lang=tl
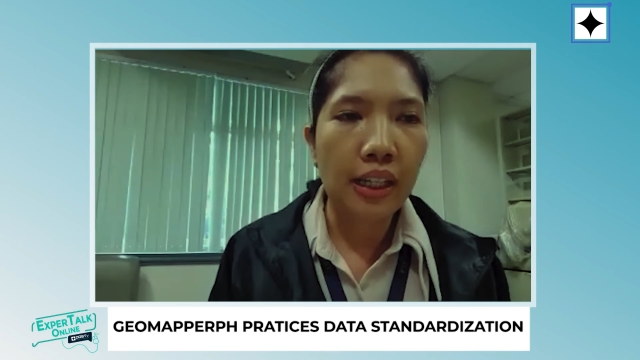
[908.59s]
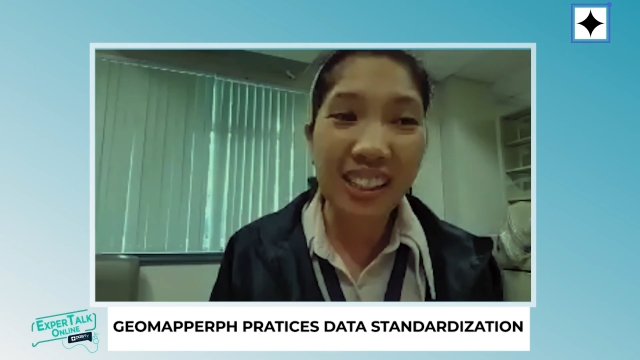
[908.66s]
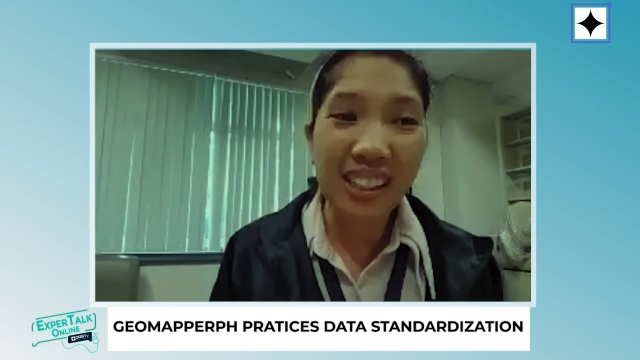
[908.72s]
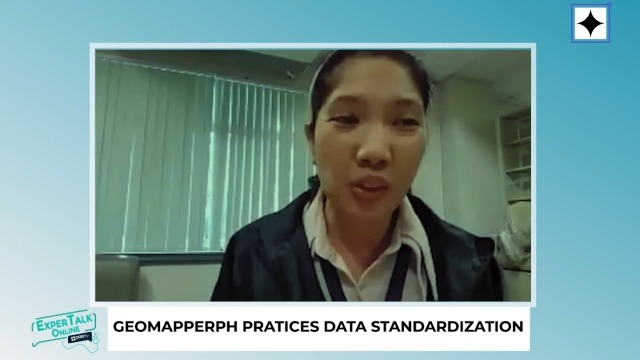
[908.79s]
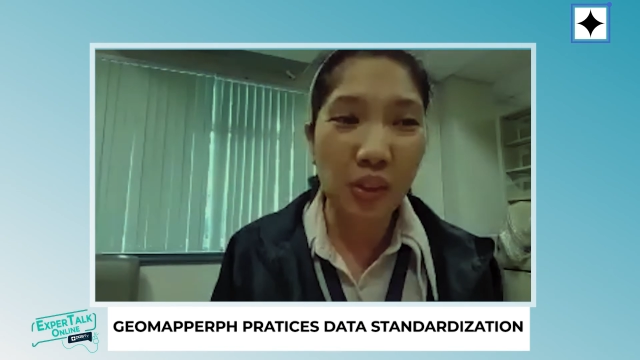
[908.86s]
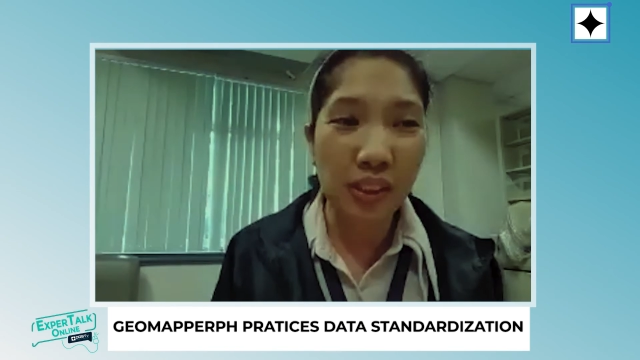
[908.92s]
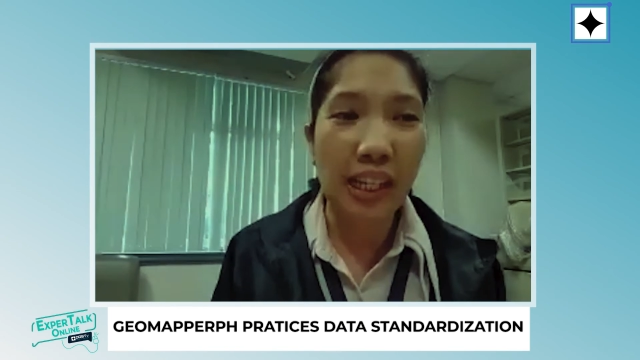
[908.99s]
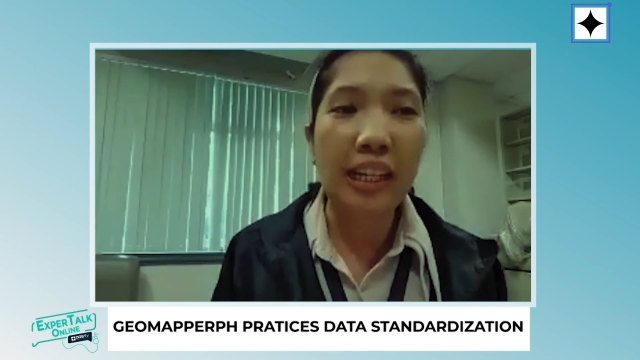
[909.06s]

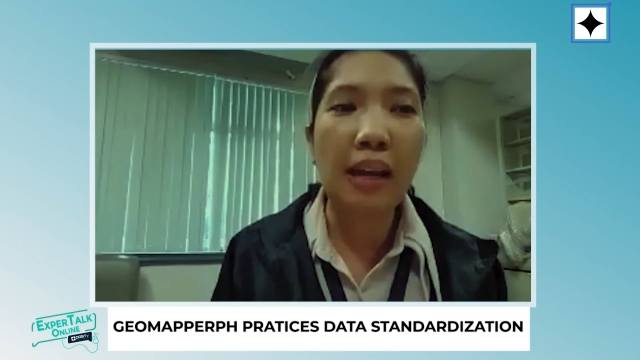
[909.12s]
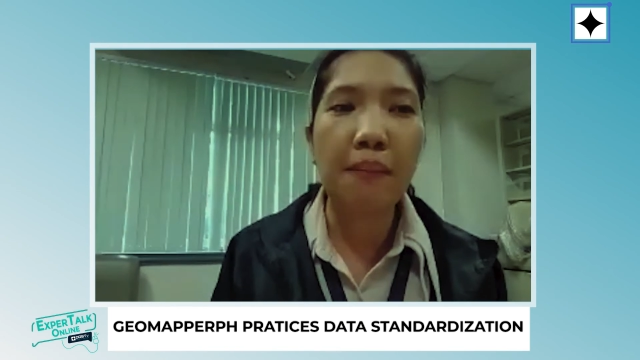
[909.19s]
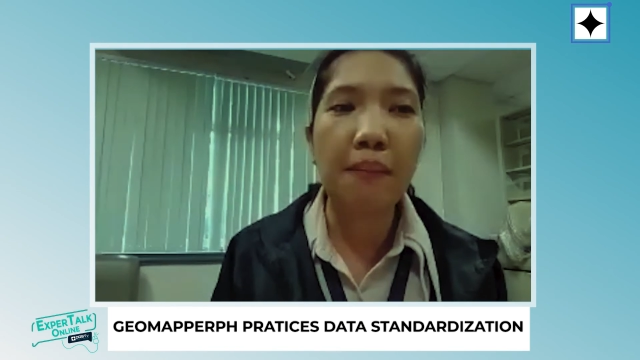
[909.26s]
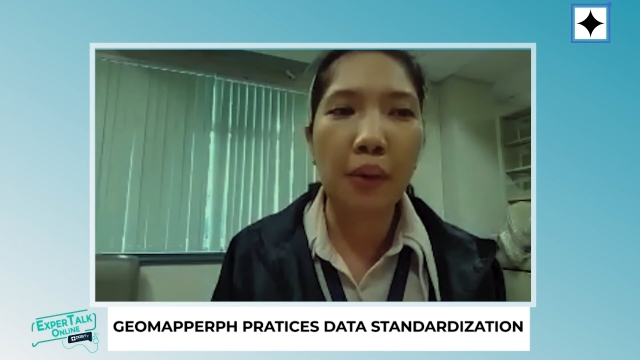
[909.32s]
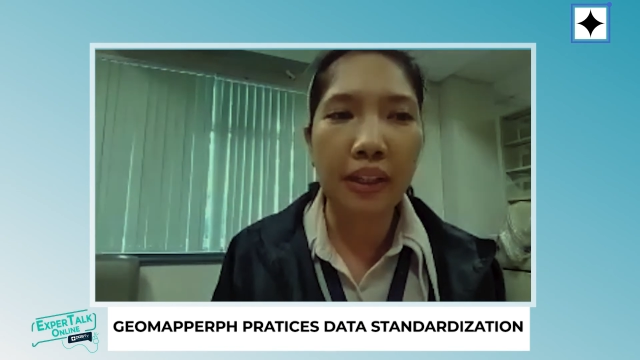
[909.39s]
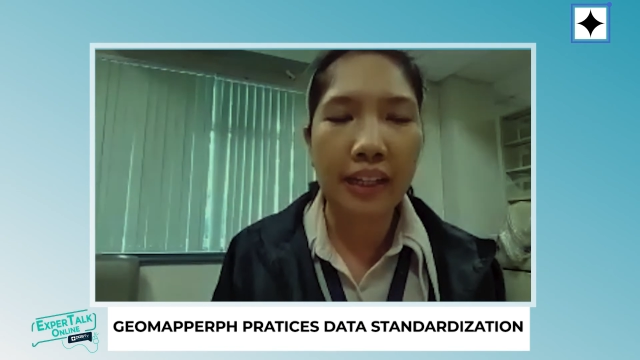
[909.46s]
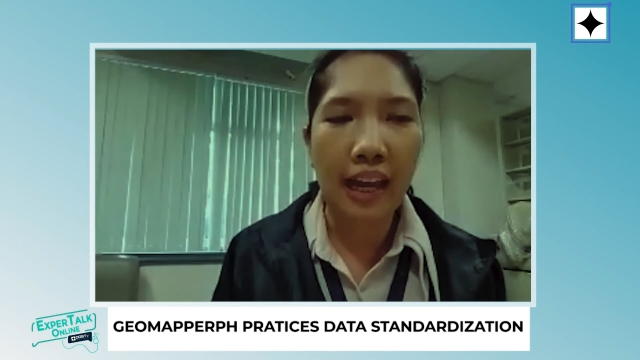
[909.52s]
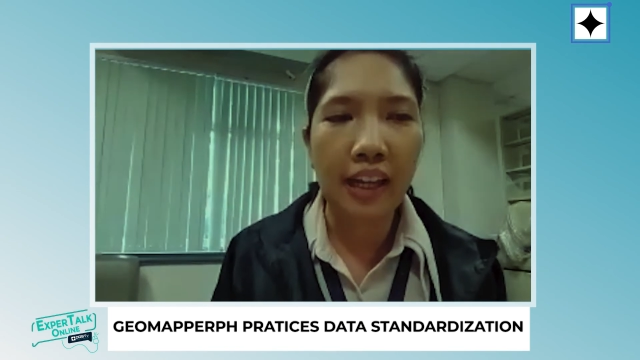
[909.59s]
sustainable
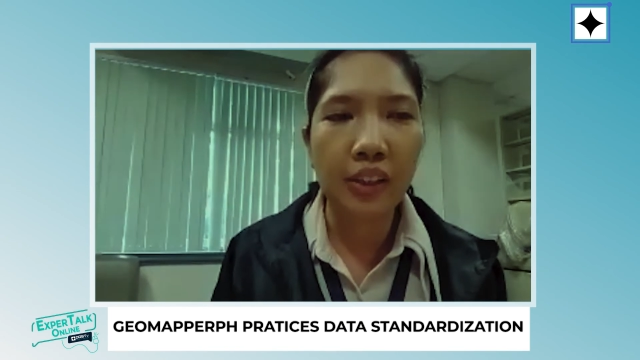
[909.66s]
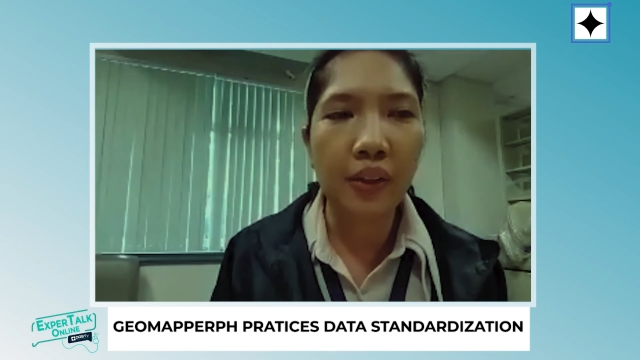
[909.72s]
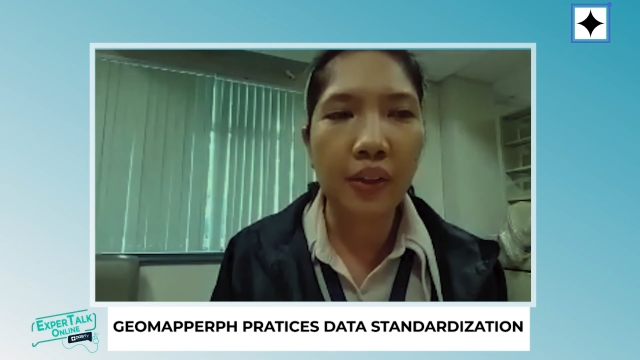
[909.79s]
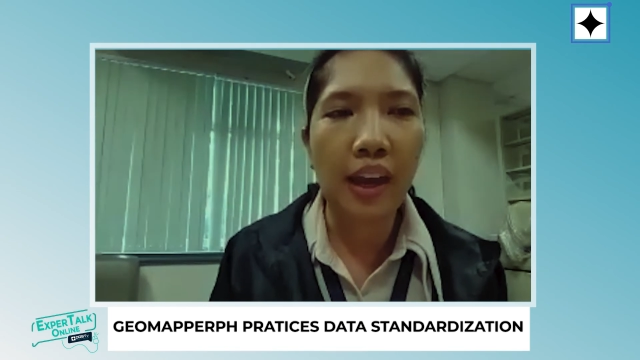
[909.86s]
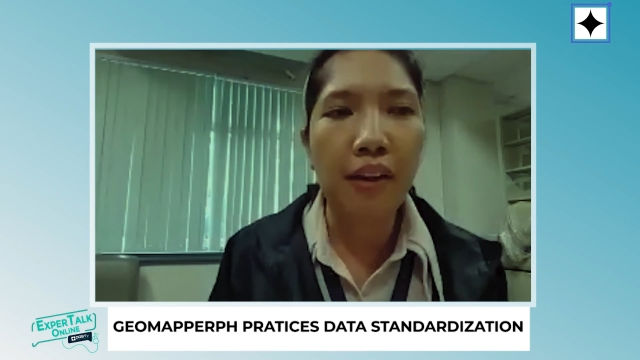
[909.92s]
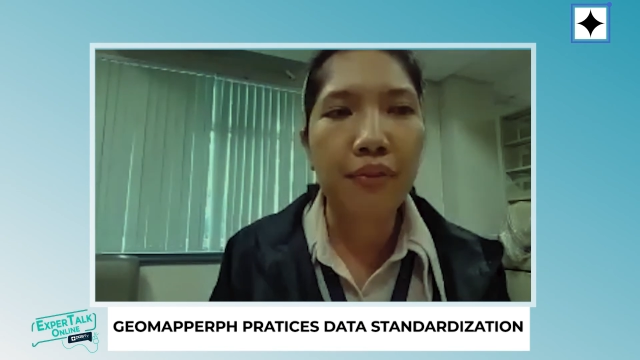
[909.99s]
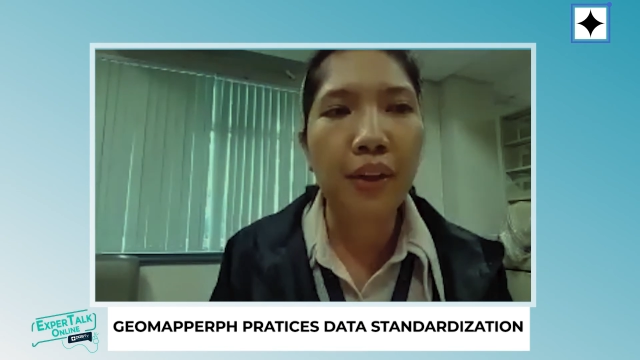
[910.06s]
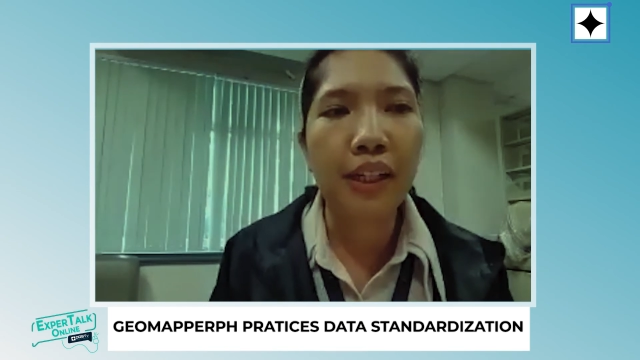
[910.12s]
nga yung
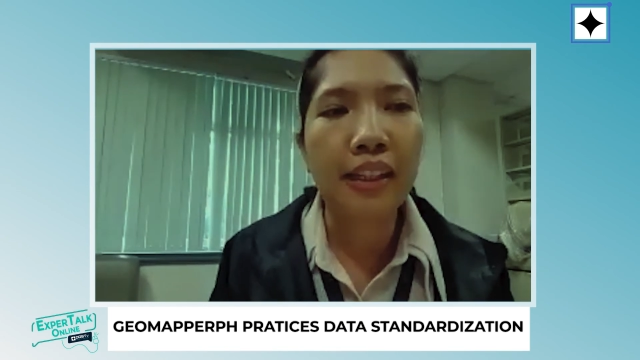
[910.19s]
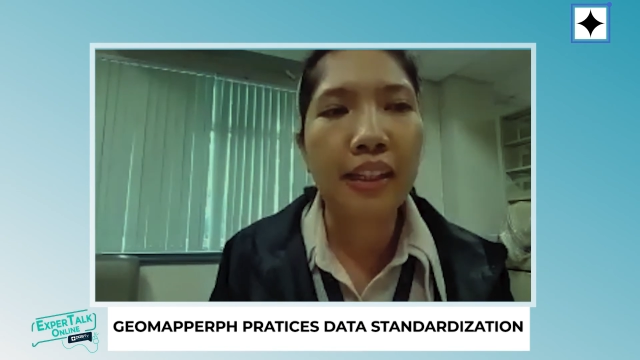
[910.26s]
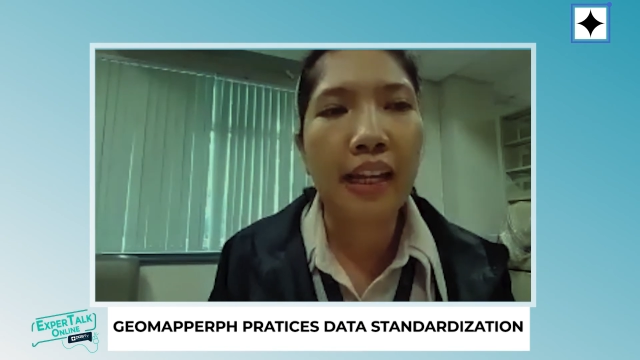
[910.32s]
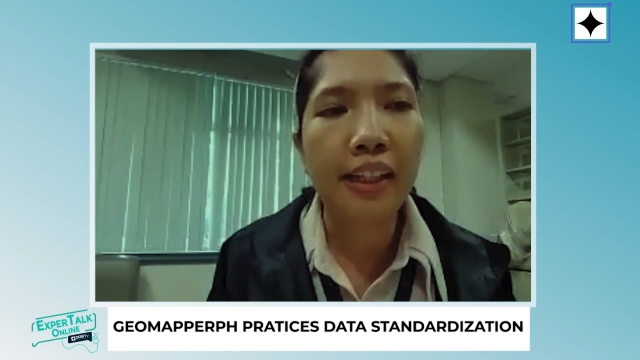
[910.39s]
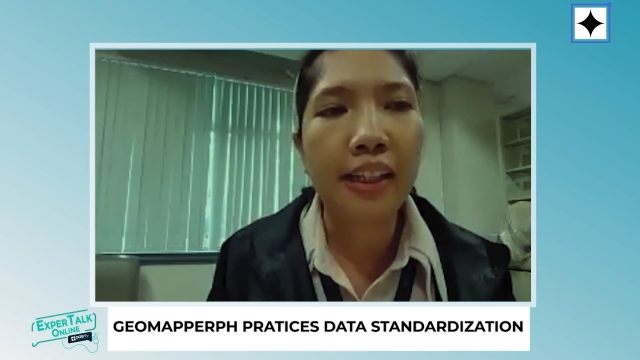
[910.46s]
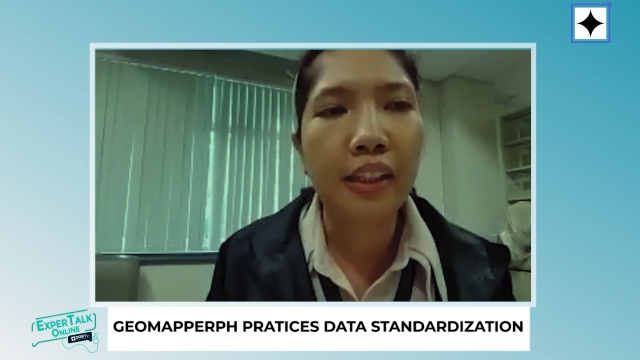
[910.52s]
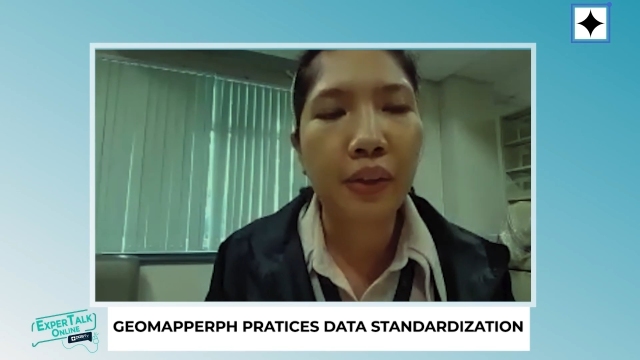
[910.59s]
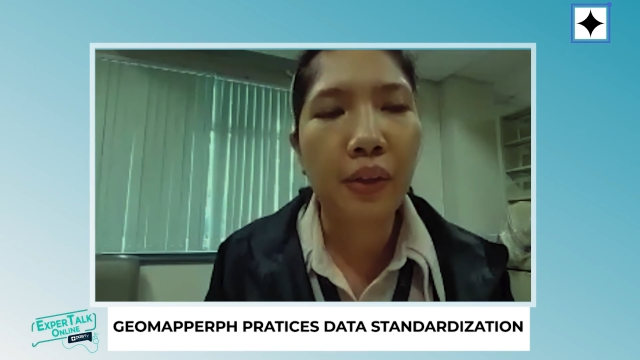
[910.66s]
effort na
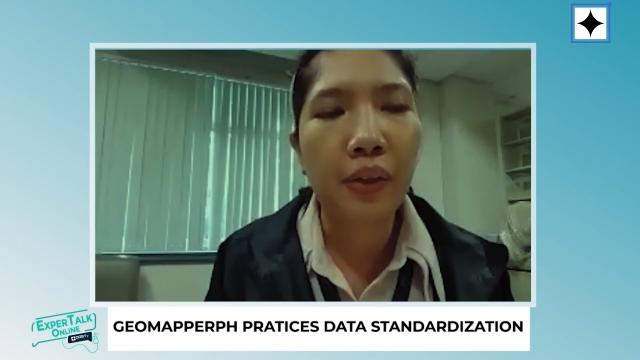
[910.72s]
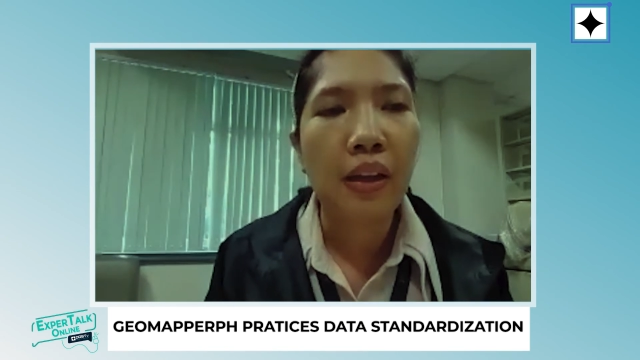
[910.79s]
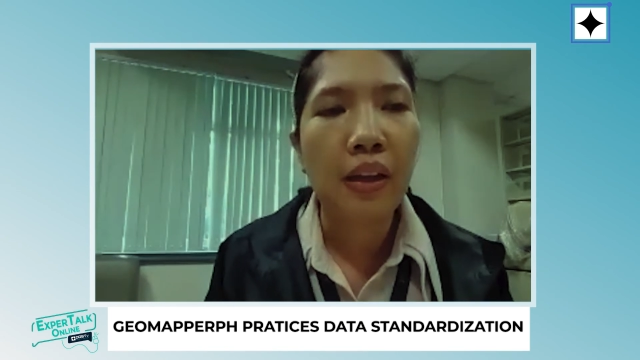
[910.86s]
ito